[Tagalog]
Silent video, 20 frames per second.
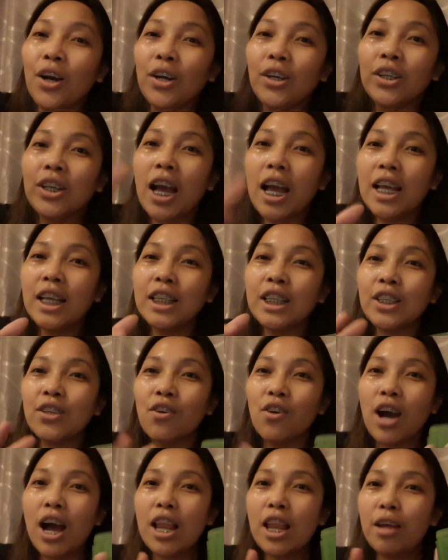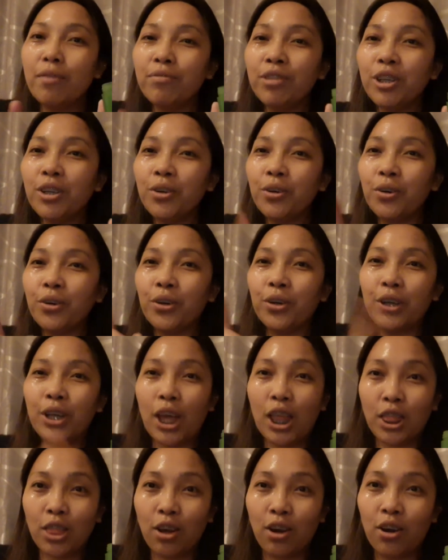guys kung alam nyo
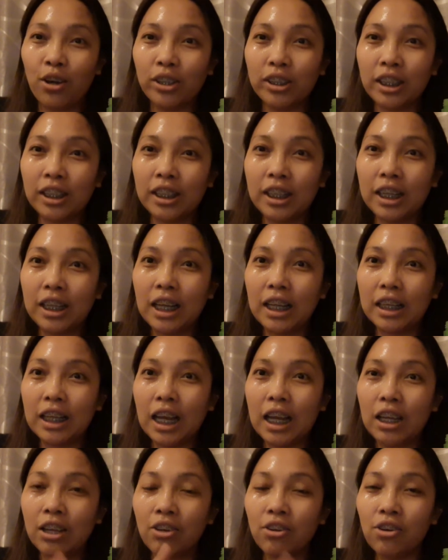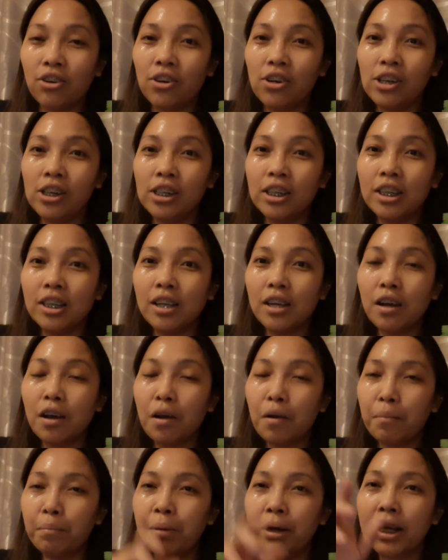itong nilalagay ko
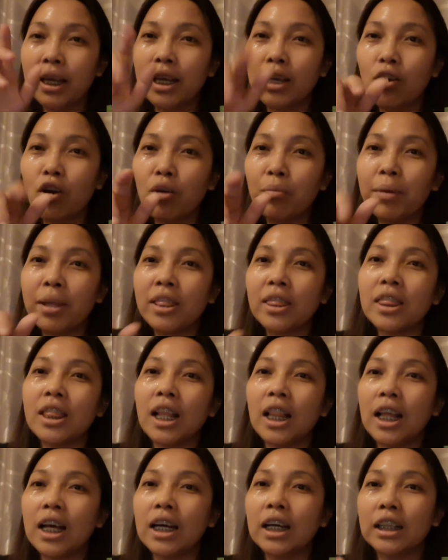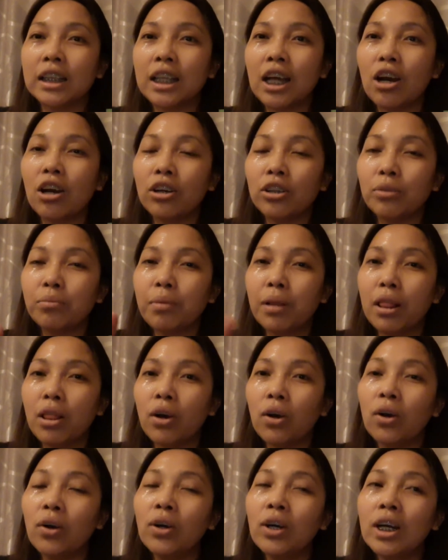mag-comment na lang down
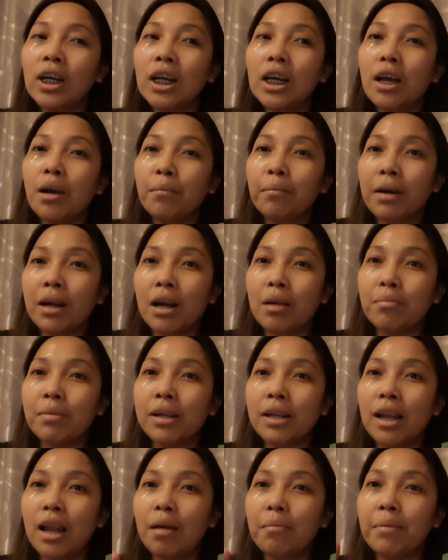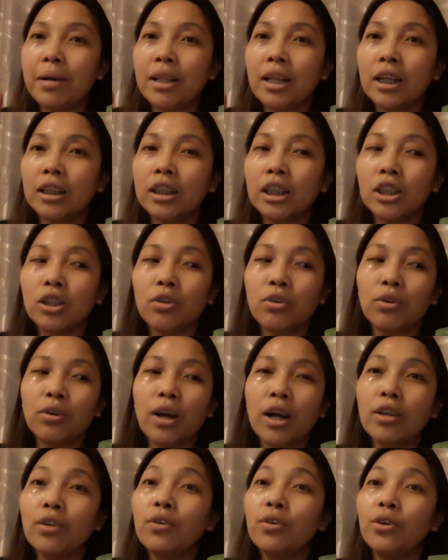below para malalaman natin kung
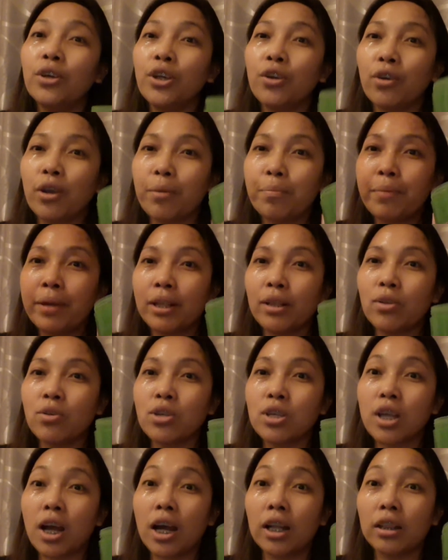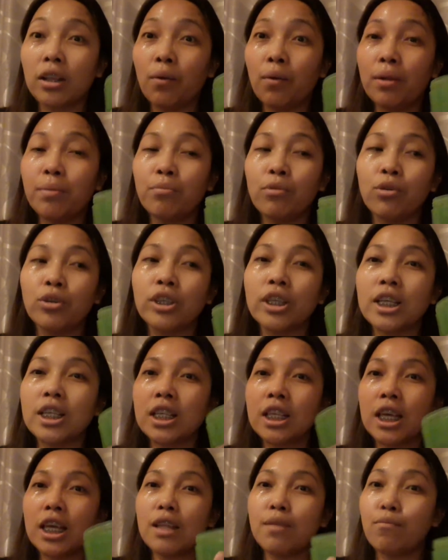ano yung epekto sa katawan mo, sa
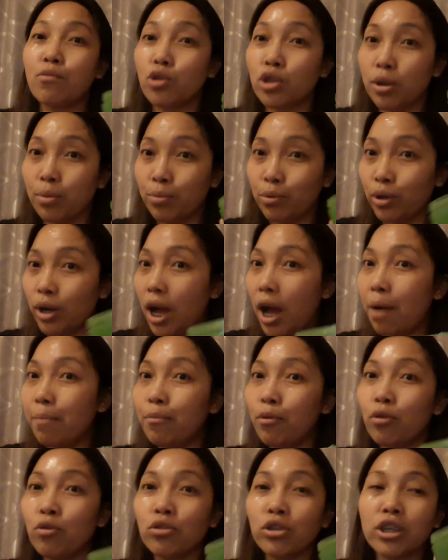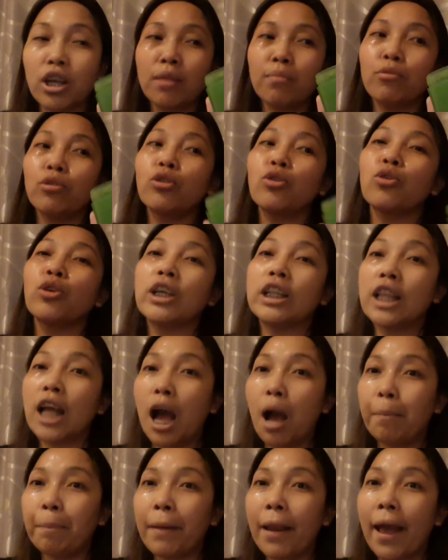skin mo, sa mukha mo, kung saan mo to
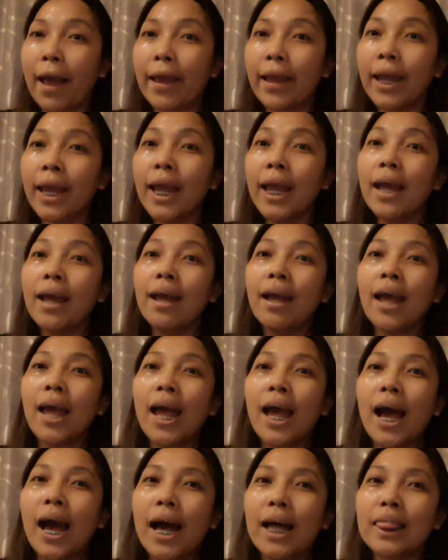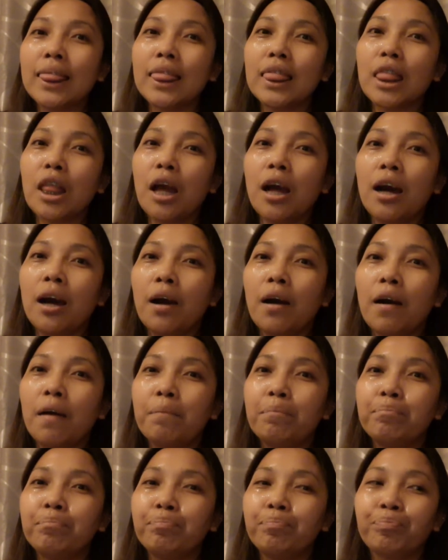ina-apply. At uh,
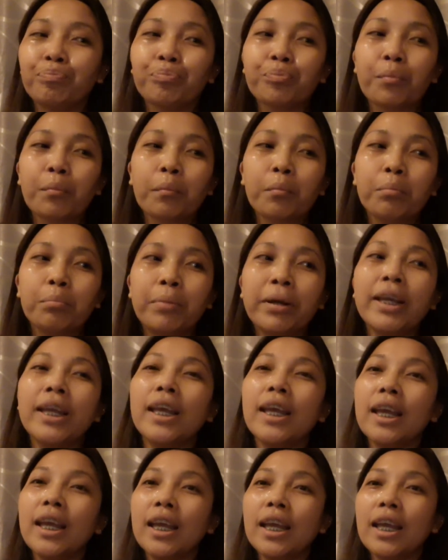paki